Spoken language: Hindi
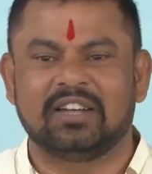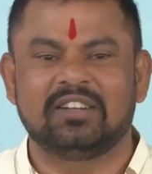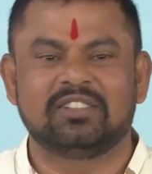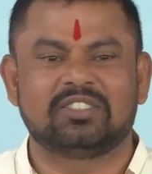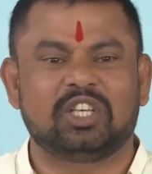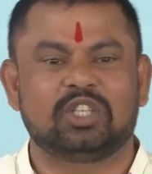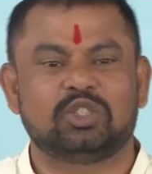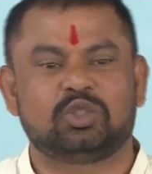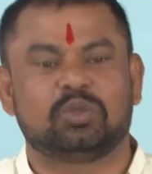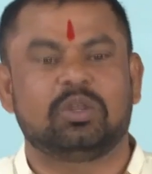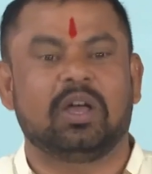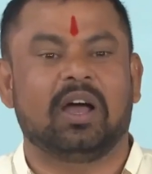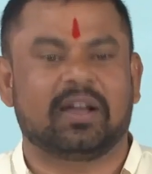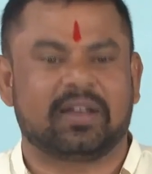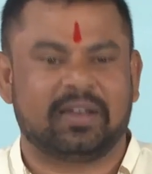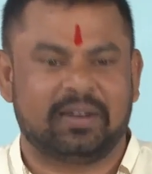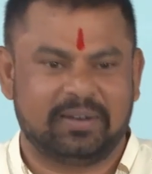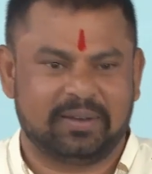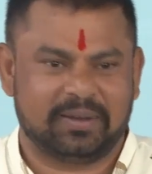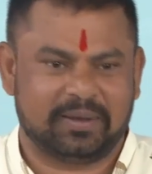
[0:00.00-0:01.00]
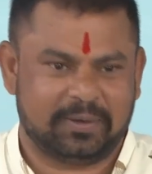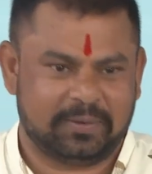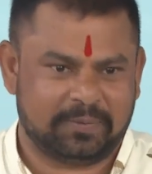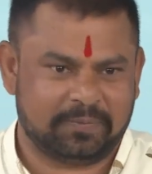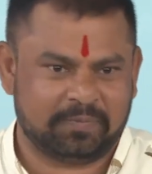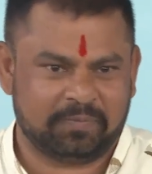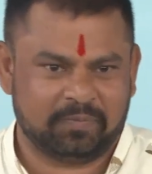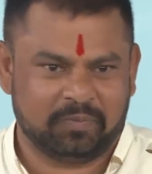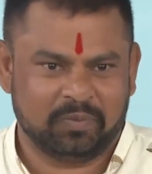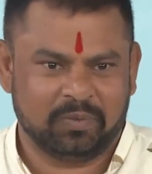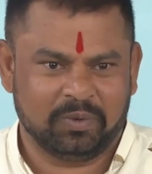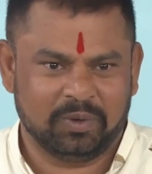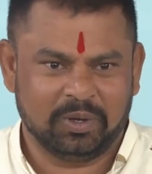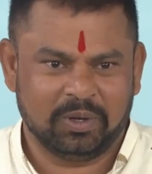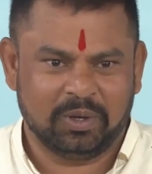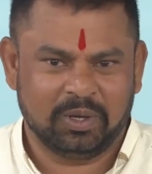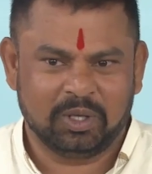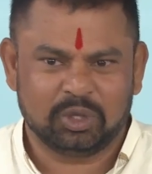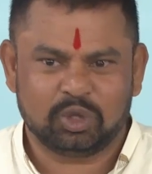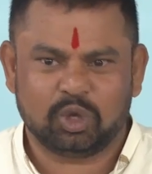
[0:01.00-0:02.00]
तन से जुदा करेंगे
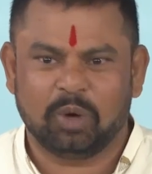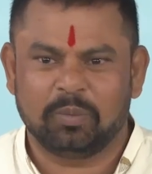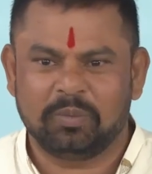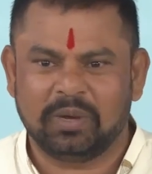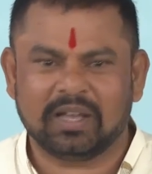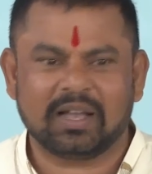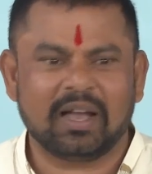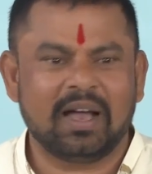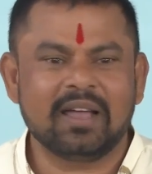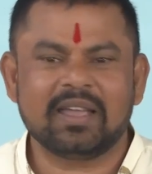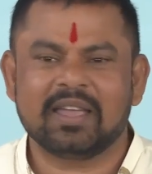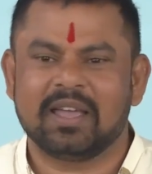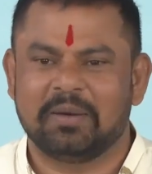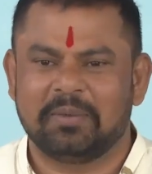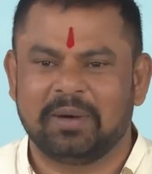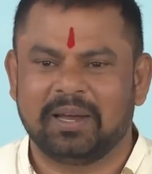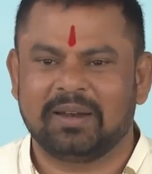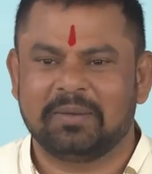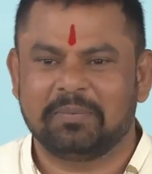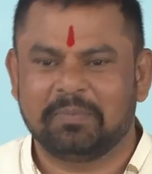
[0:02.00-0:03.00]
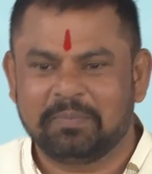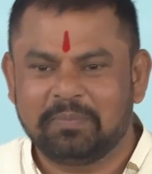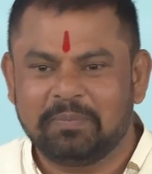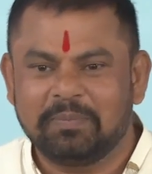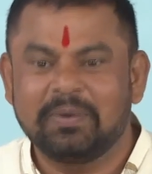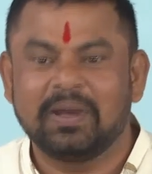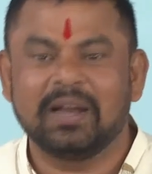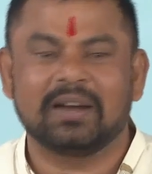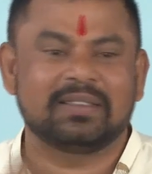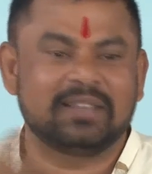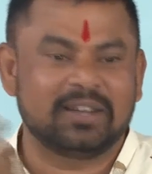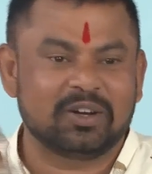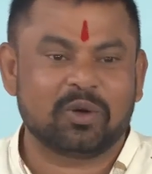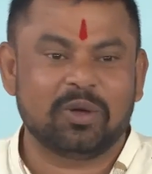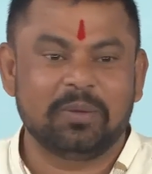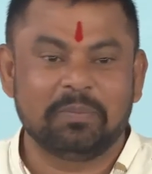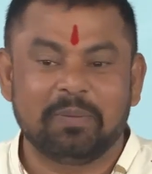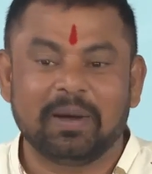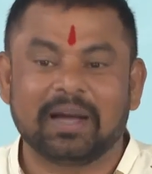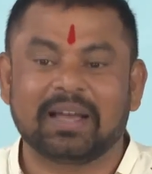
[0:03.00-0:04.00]
तो हमने कहा कि हमारी गर्दन
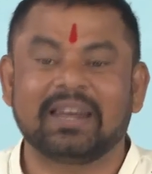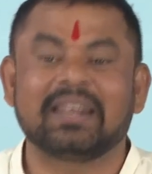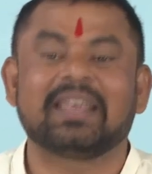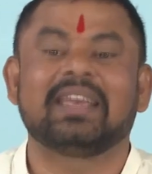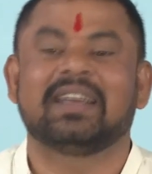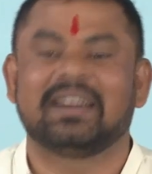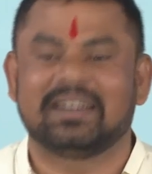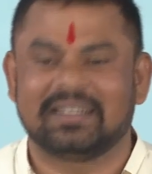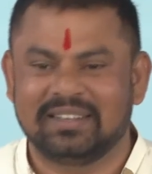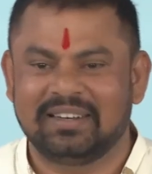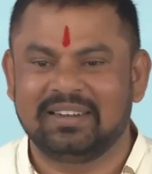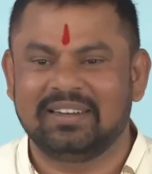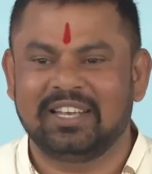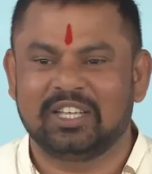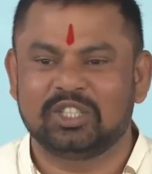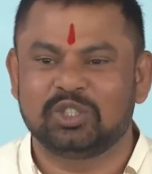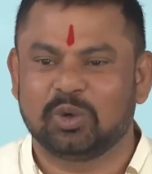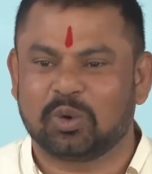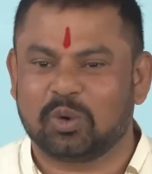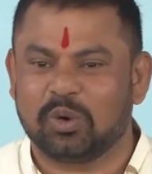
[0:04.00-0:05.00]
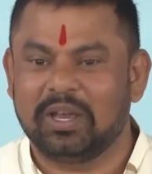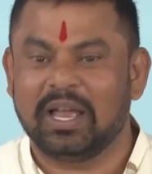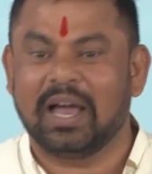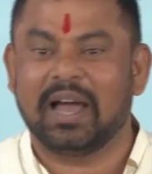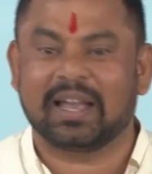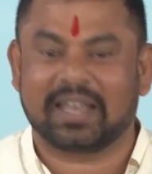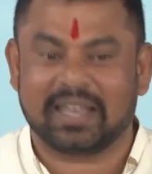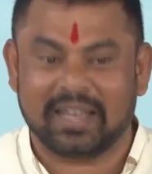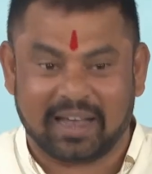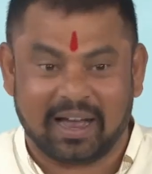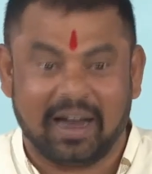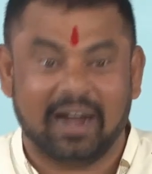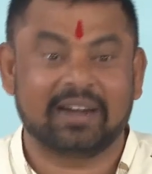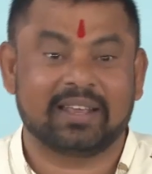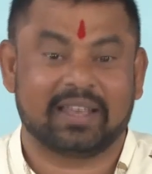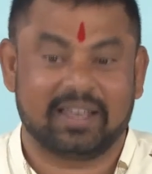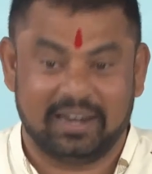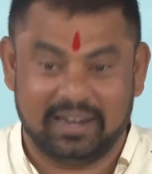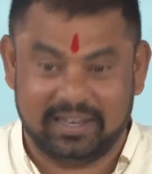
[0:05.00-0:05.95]
कोई बकरी की गर्दन नहीं है जो कोई आके काट के